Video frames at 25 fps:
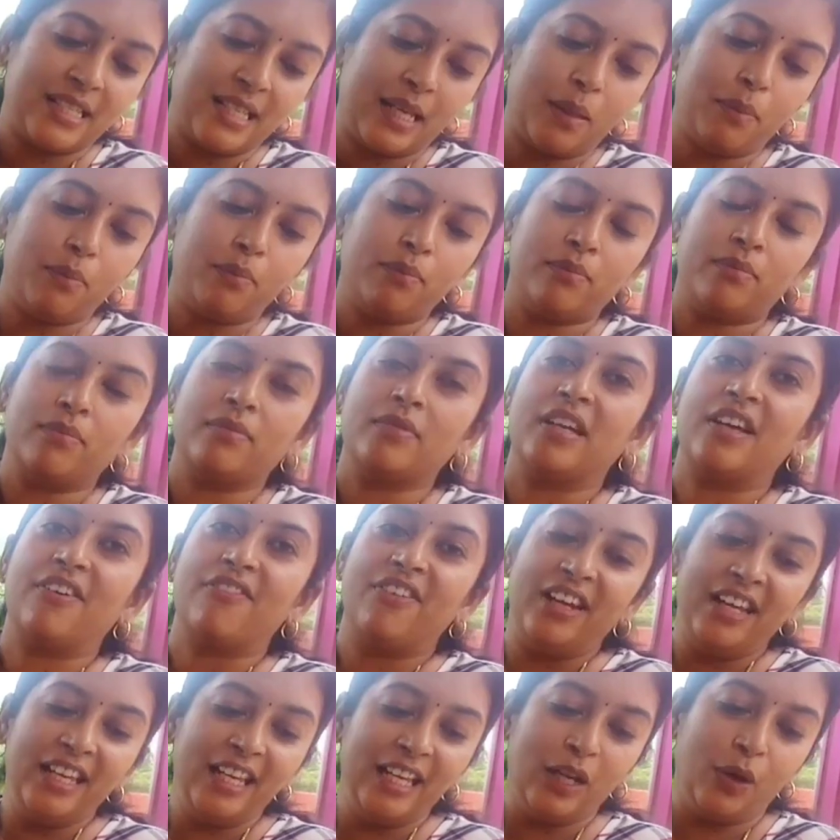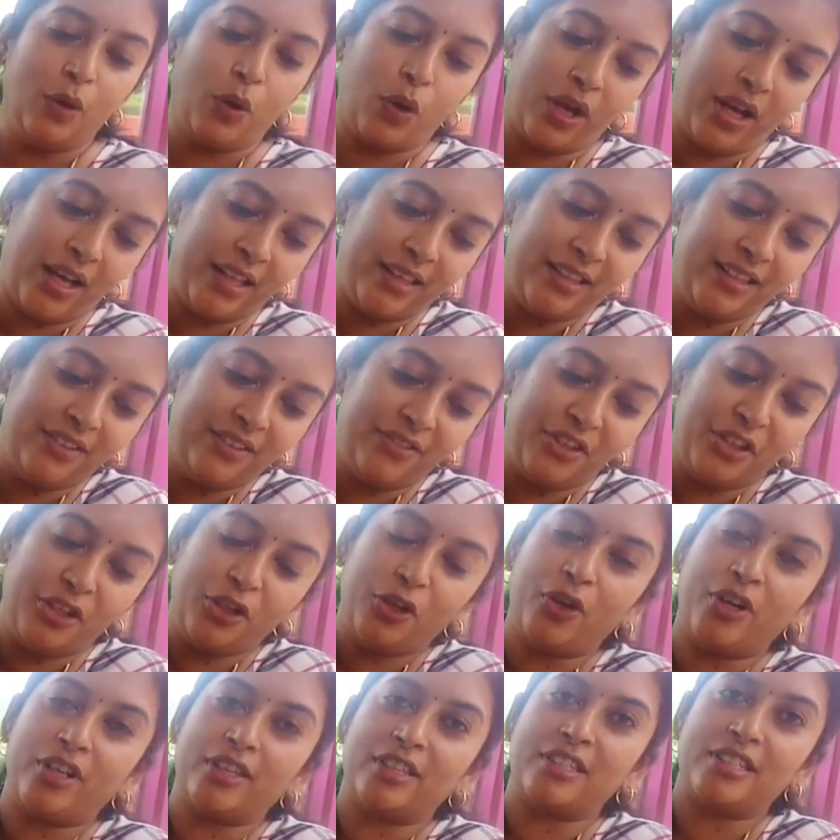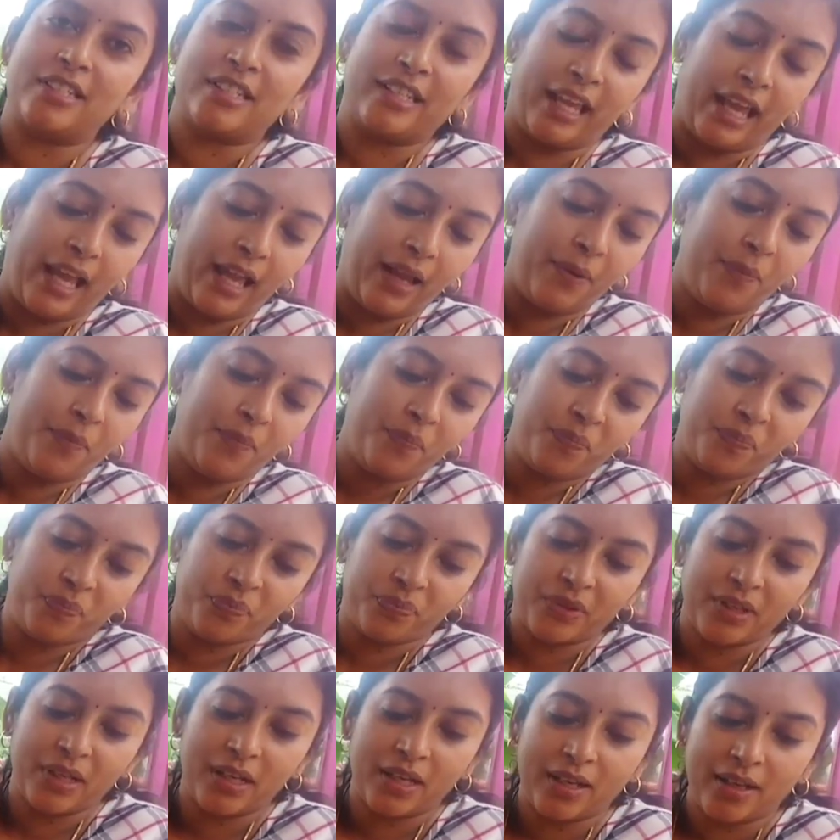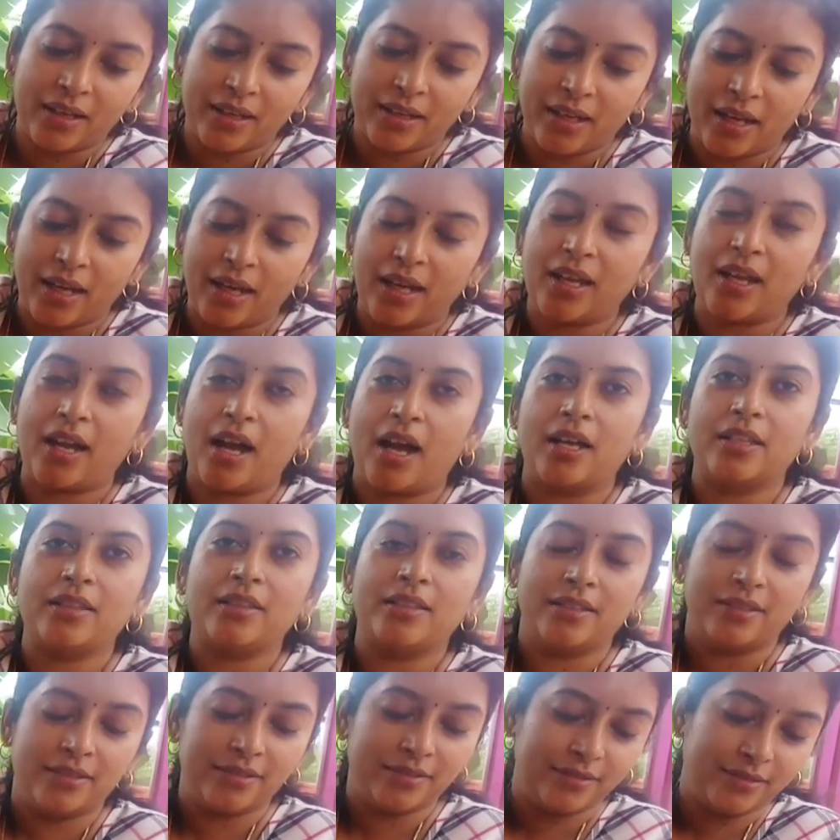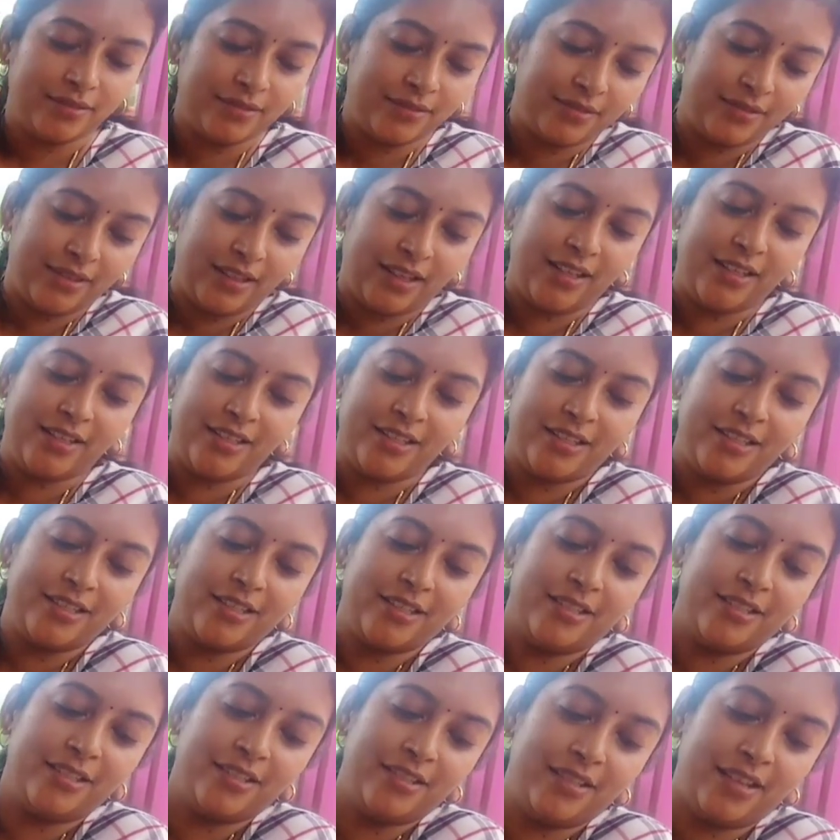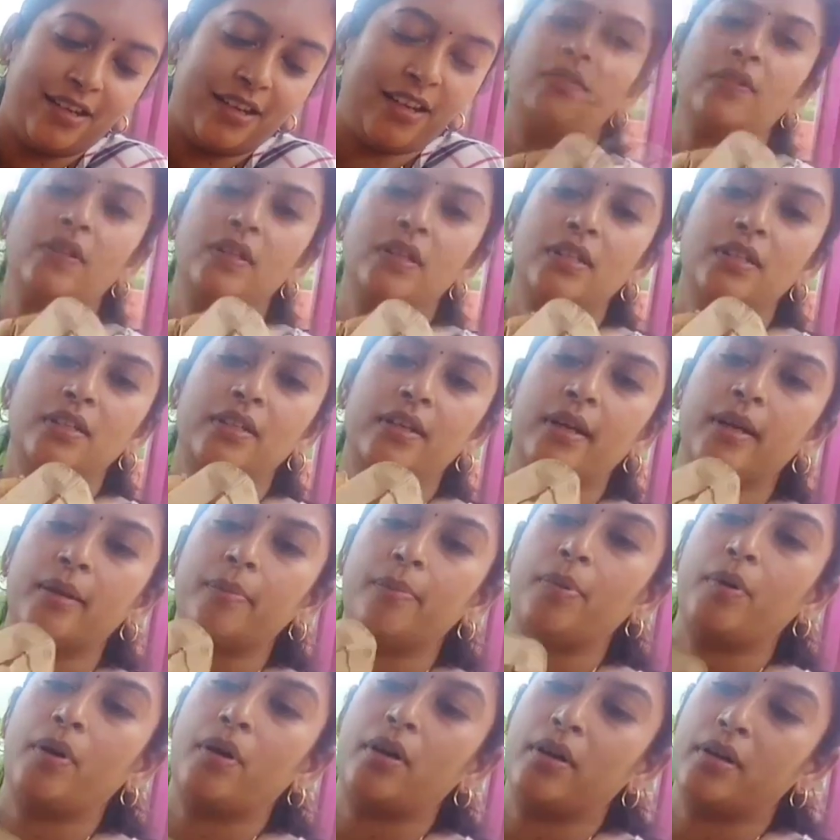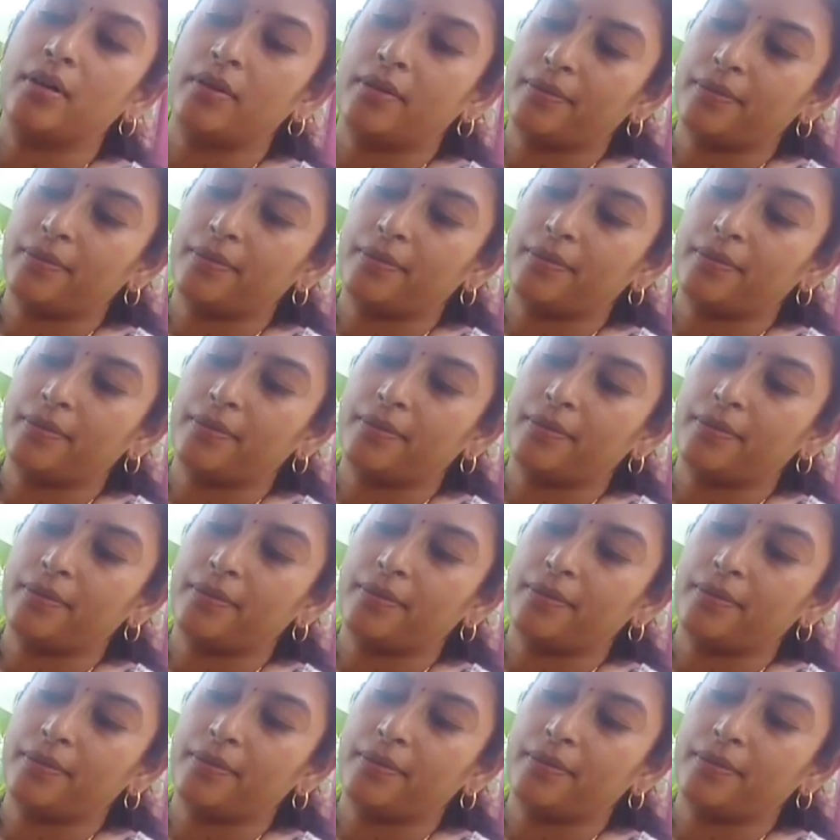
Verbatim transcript: டைம் வெளியில் உட்காந்து வீடியோ எடுத்துட்ருக்கேன் நல்லா காற்று நல்லா ஜிலு ஜிலுன்னு நல்லா வந்து ட்ரைபாடு